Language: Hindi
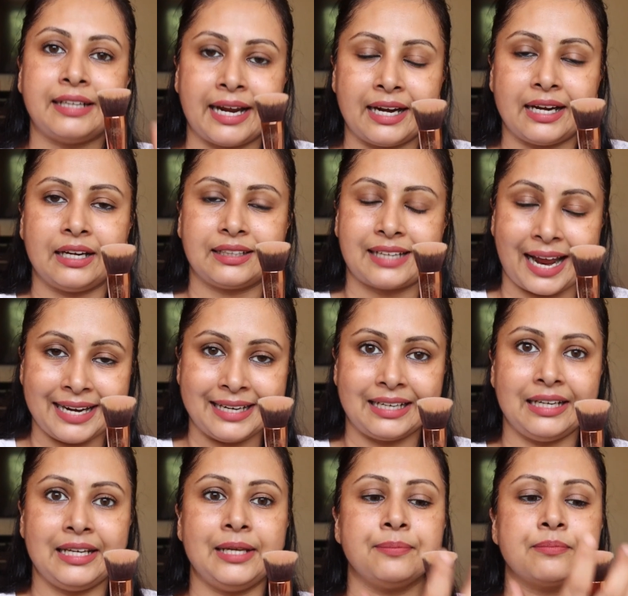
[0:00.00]

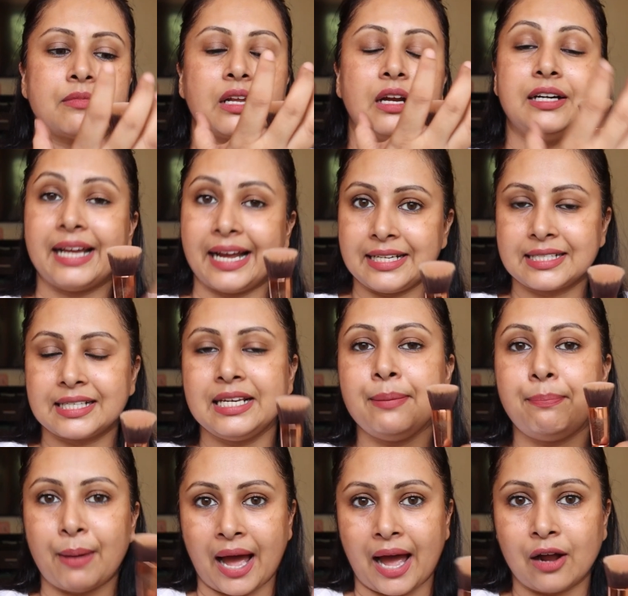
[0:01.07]
टाइटली डेंसली
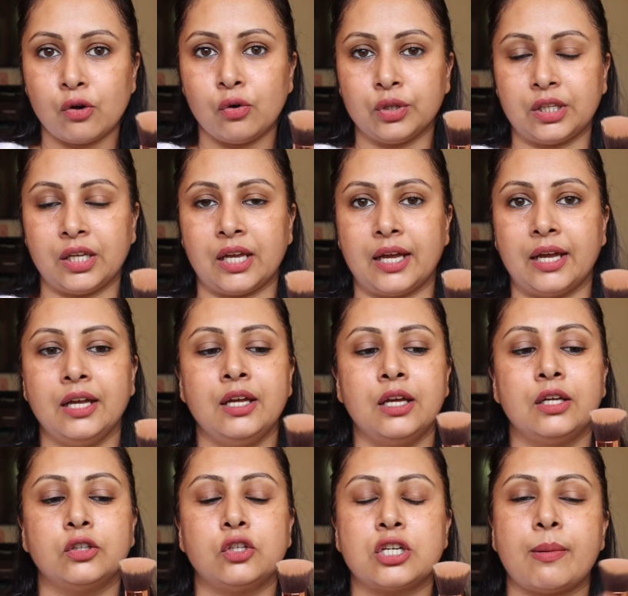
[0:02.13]
पैक होते हैं
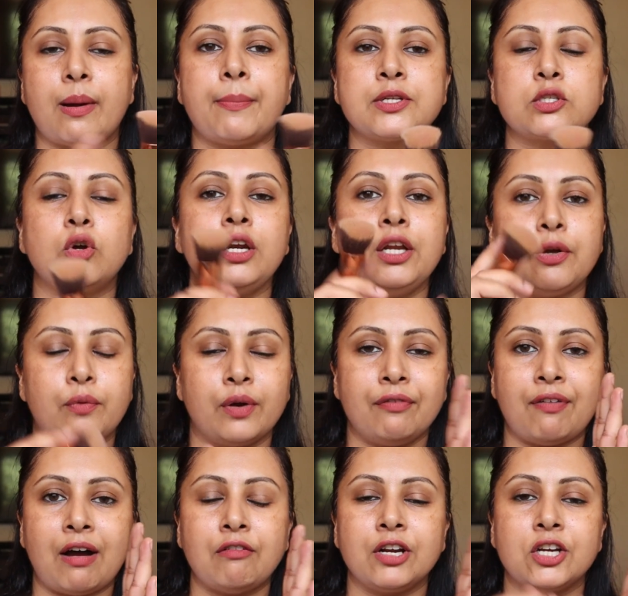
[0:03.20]
तो जब आप इसको लिक्विड
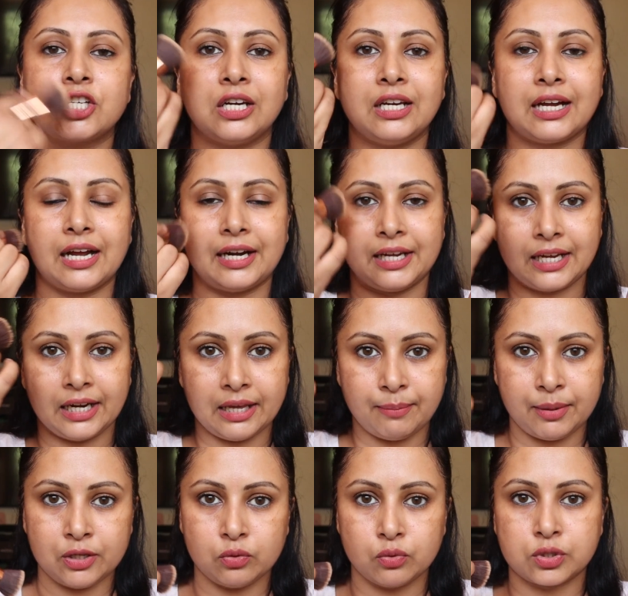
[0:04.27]
फाउंडेशन लगाने के लिए
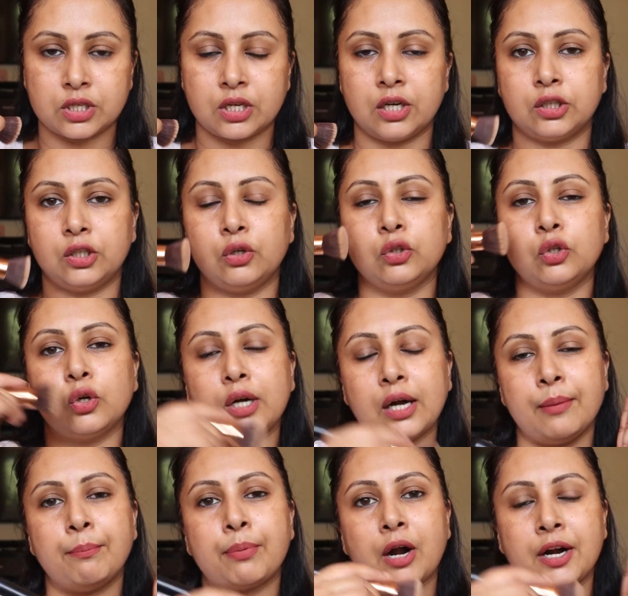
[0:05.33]
भी यूज़ करते हो तो
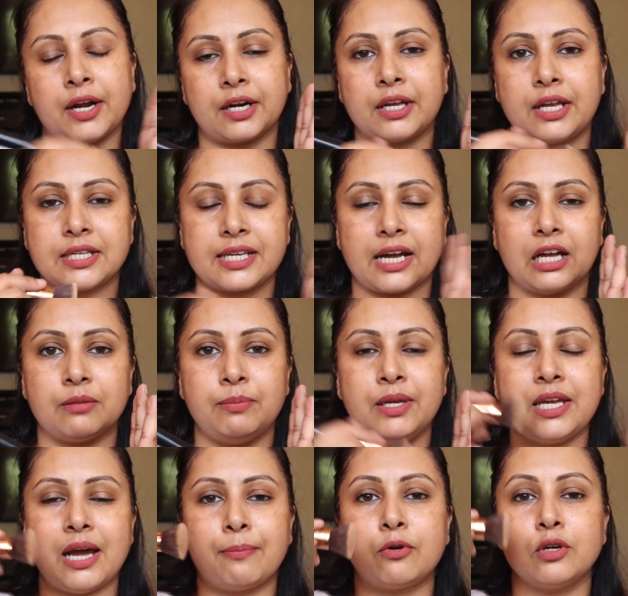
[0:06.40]
कम प्रोडक्ट के साथ भी
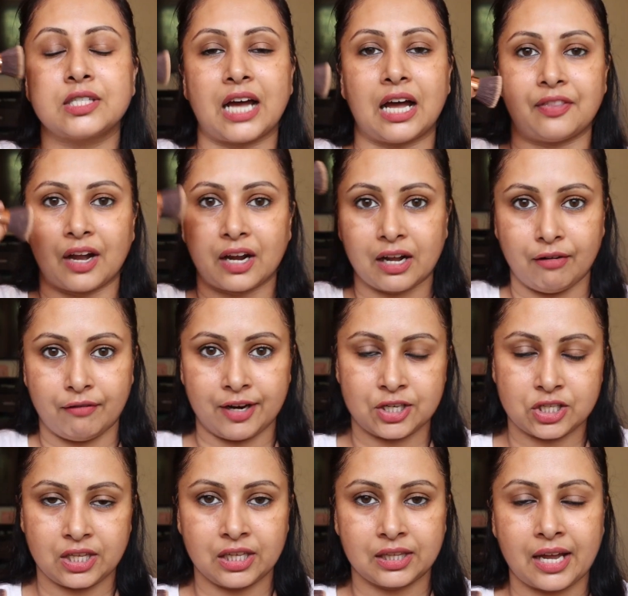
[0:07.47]
ये आपको ज़्यादा कवरेज
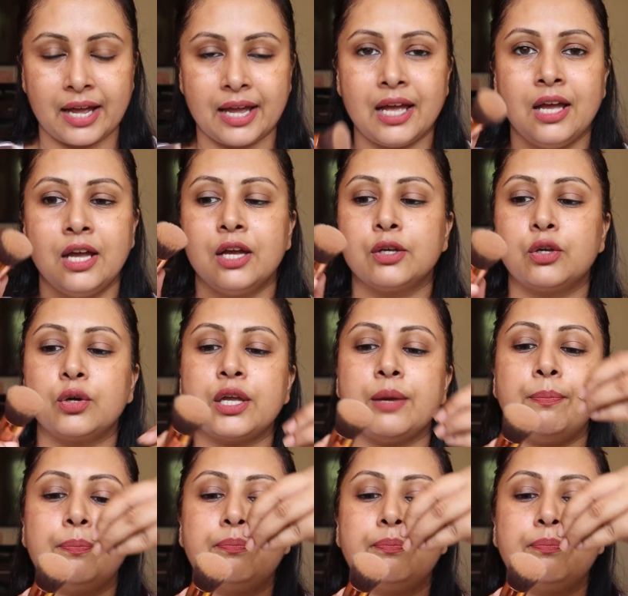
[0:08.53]
देता है क्योंकि